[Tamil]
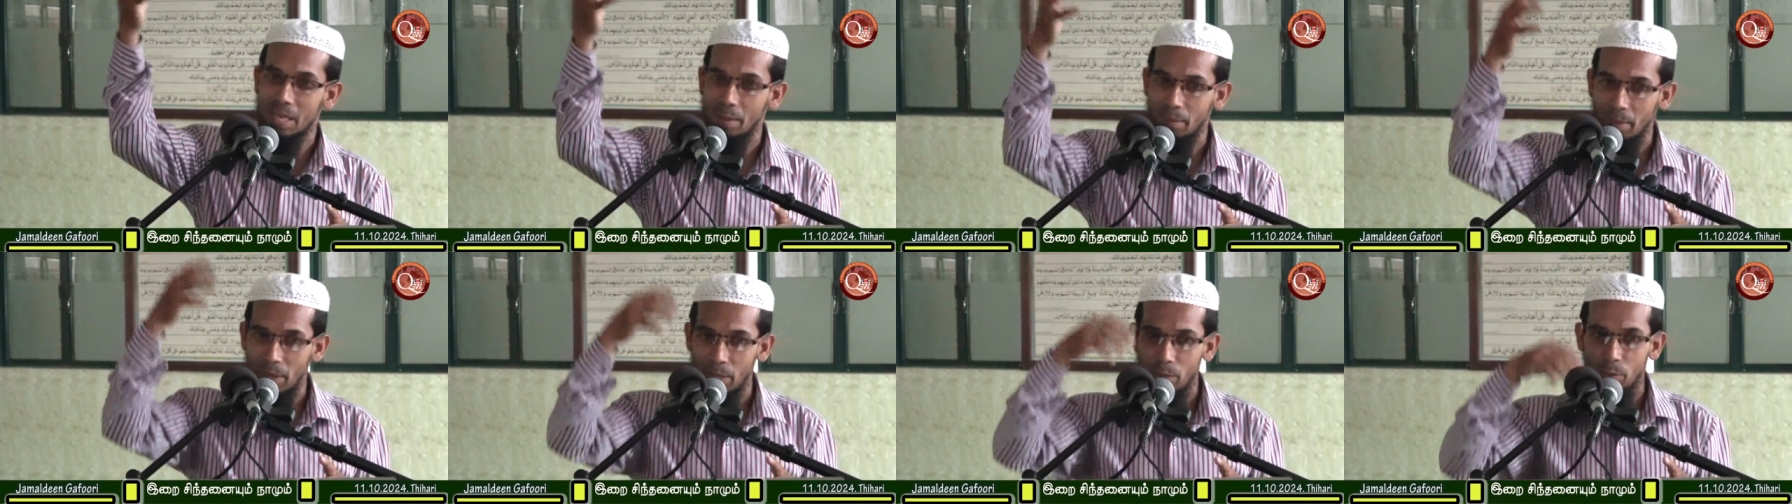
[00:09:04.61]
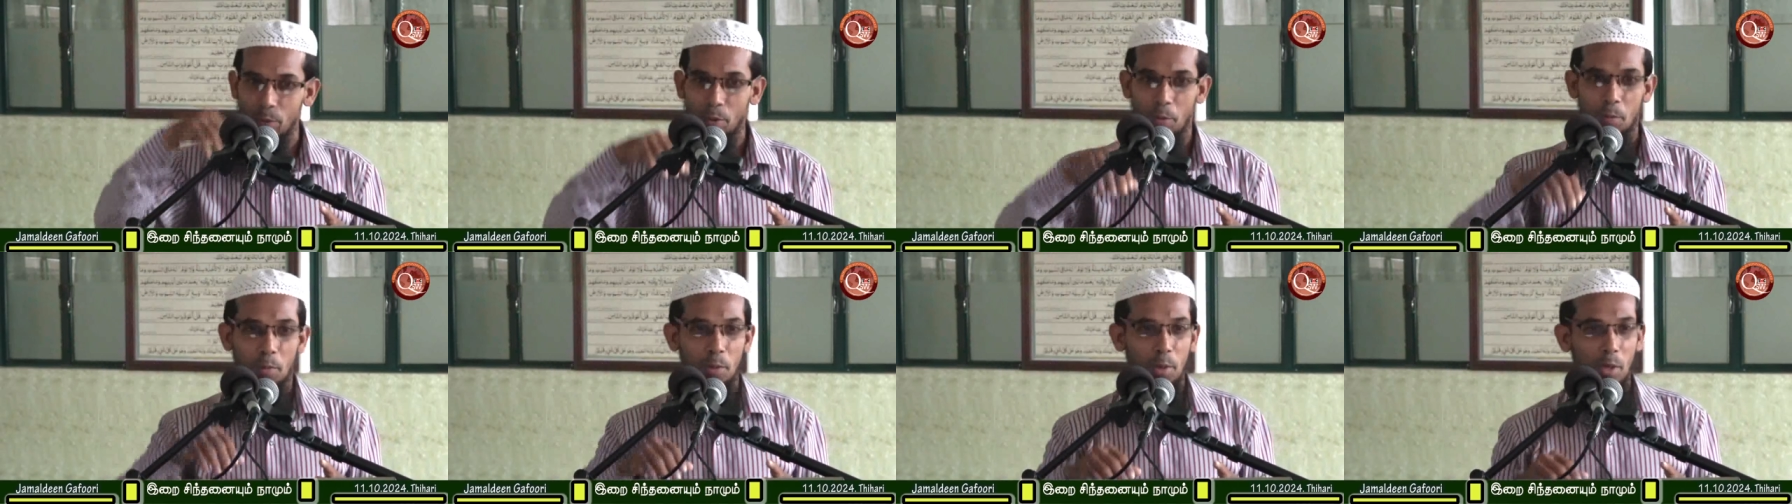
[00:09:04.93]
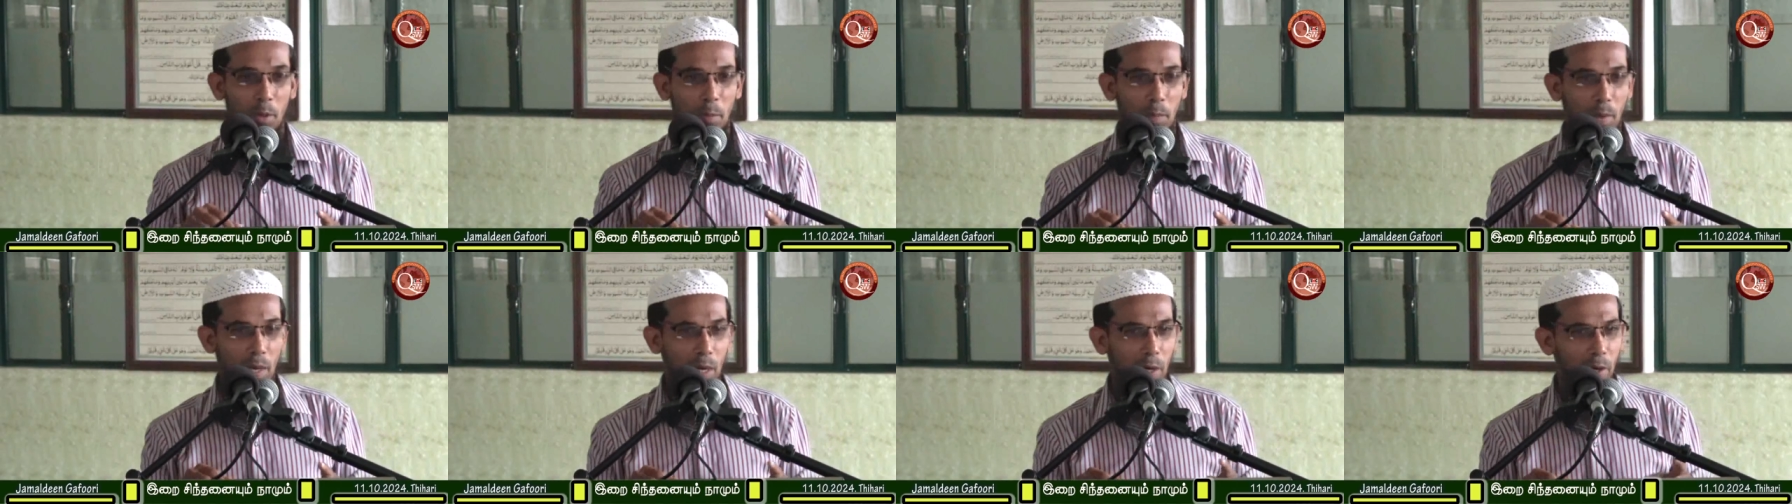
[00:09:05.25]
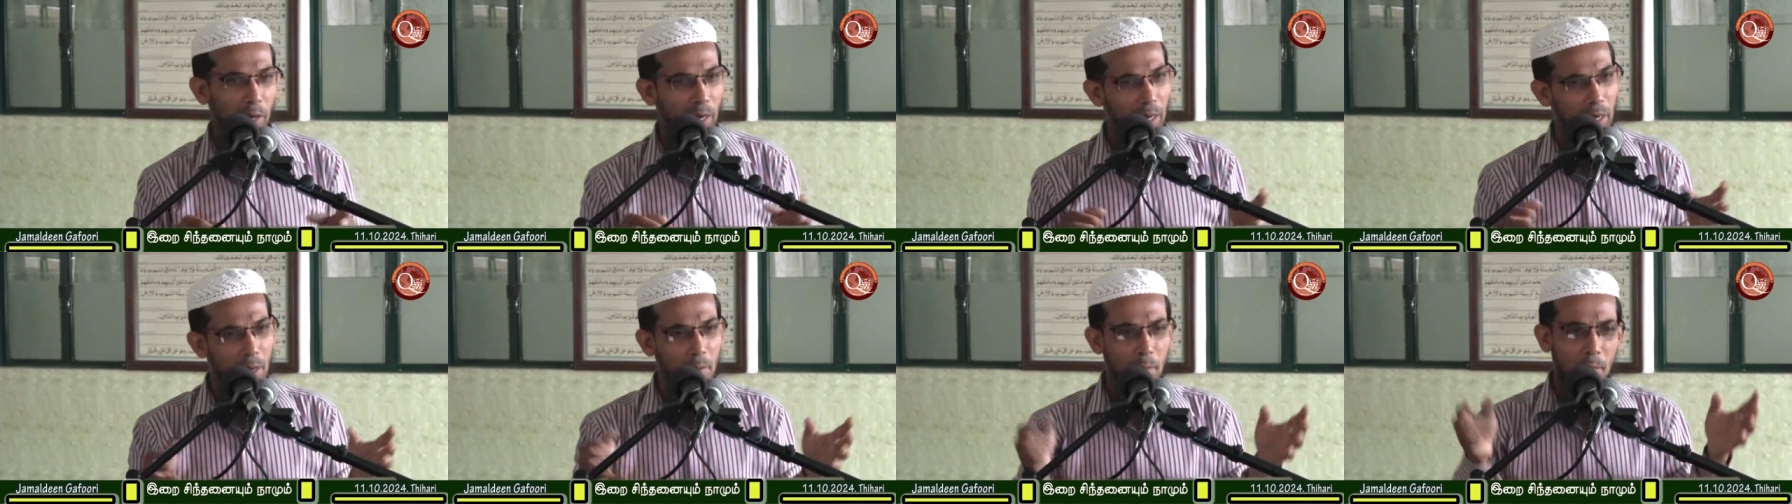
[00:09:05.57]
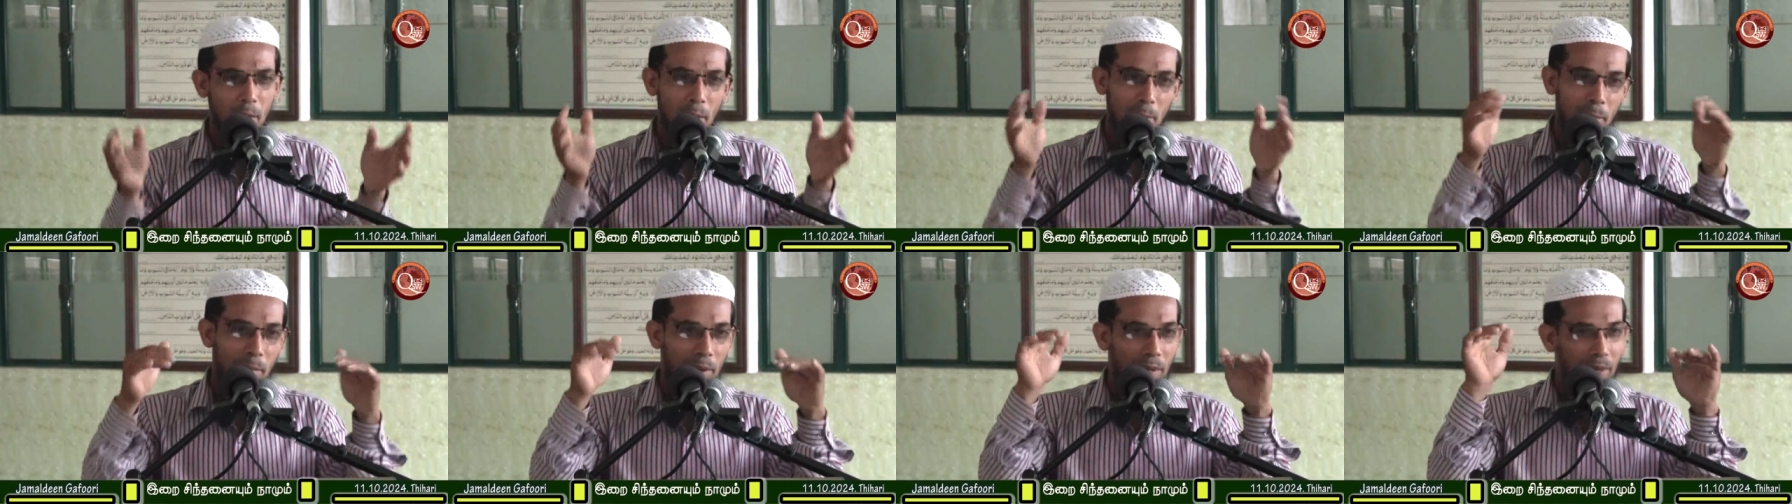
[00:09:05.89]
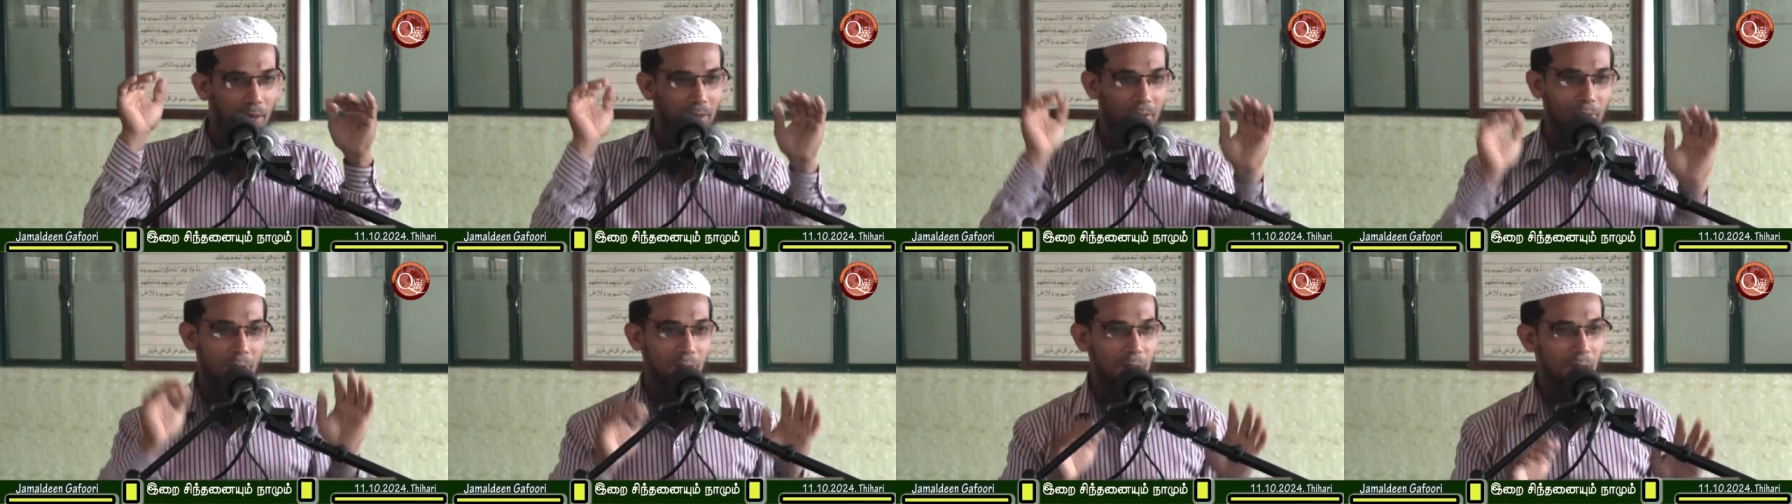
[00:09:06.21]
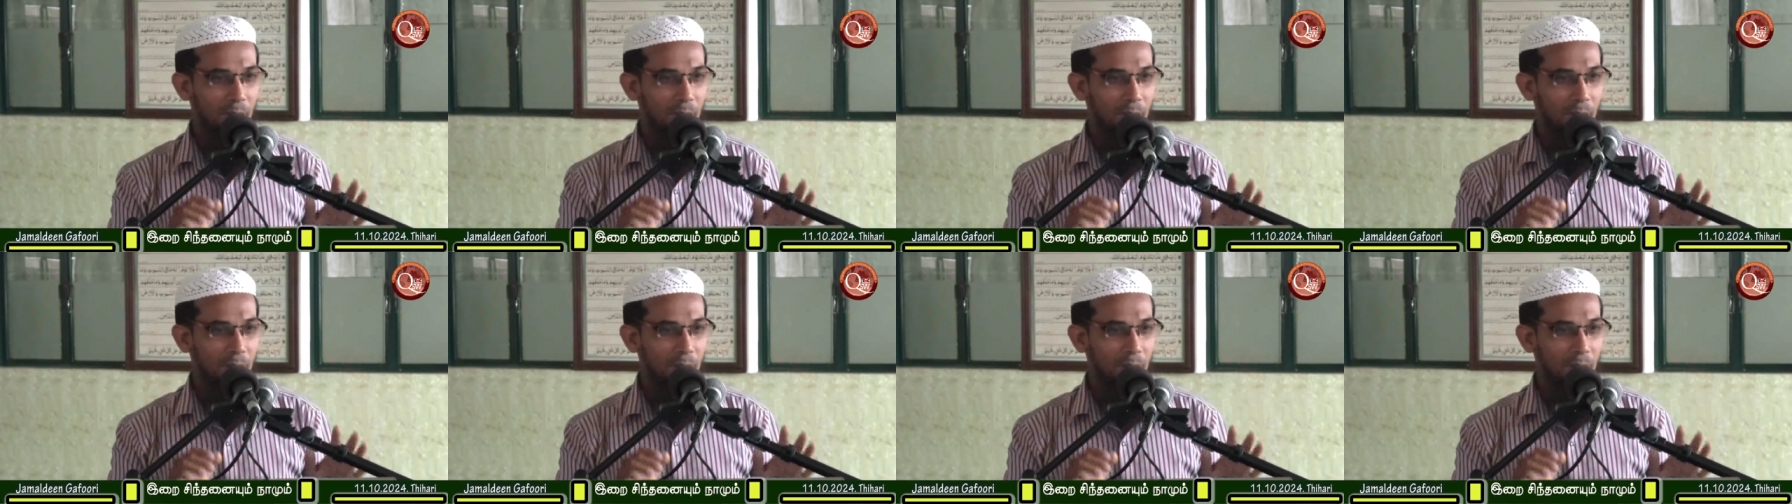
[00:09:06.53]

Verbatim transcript: சமையல் குறிப்புகளை பார்க்கணும் எல்லாம் பார்ப்பாங்க